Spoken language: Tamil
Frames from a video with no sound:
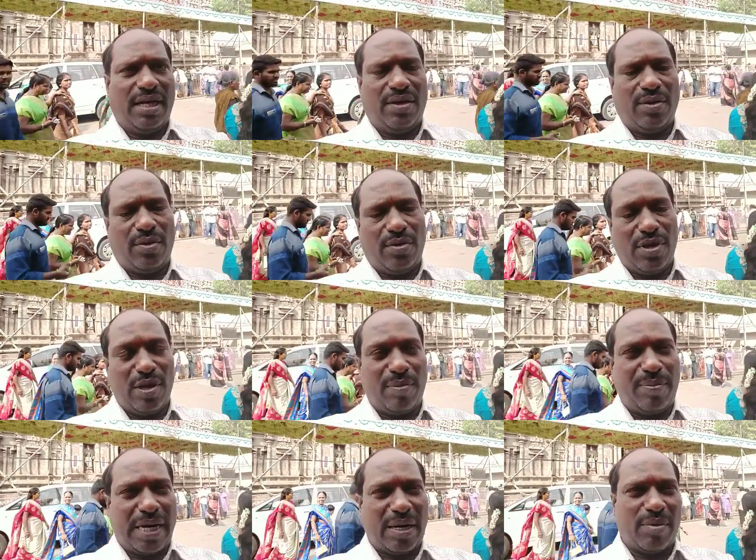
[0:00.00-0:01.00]
இதுக்கு
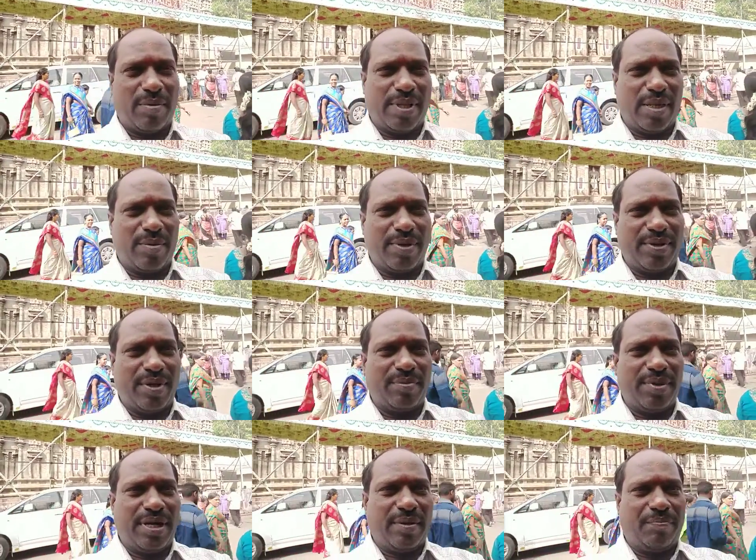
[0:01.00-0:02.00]
இன்னும் பரமபத
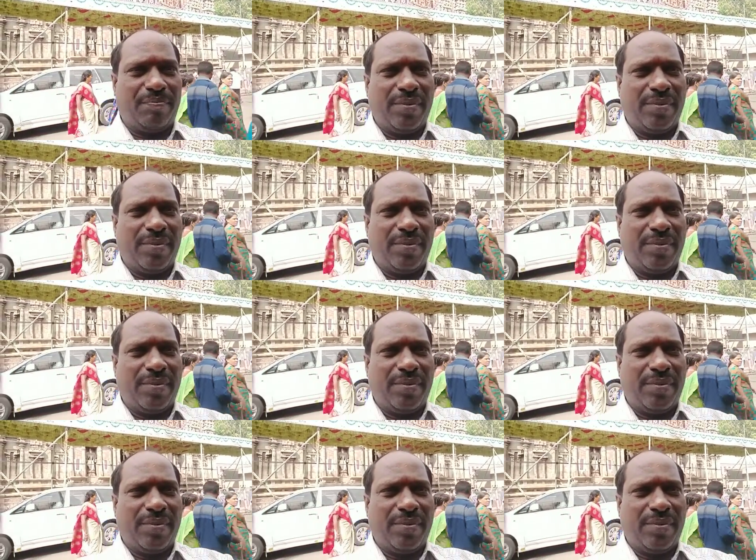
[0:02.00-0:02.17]
மந்திரம்னு பேர்